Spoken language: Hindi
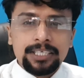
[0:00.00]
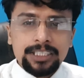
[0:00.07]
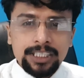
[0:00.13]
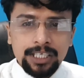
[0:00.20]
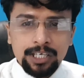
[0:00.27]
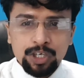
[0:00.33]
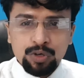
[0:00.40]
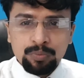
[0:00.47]

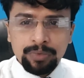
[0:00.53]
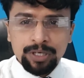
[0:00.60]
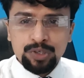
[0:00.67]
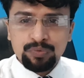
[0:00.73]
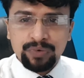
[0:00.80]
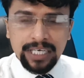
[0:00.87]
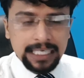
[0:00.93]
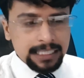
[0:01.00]
जे में
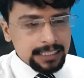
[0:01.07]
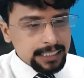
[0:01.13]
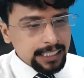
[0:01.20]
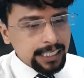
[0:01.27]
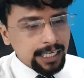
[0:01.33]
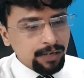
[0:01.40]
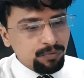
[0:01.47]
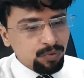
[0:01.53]
जो वैकेंसी
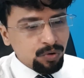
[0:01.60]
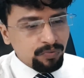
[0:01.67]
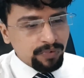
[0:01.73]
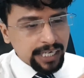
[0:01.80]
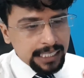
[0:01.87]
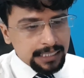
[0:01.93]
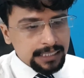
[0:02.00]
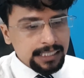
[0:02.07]
है वो
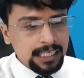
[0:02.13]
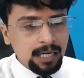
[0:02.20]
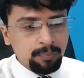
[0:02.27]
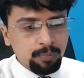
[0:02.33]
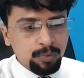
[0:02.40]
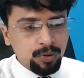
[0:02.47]
वैकेंसी का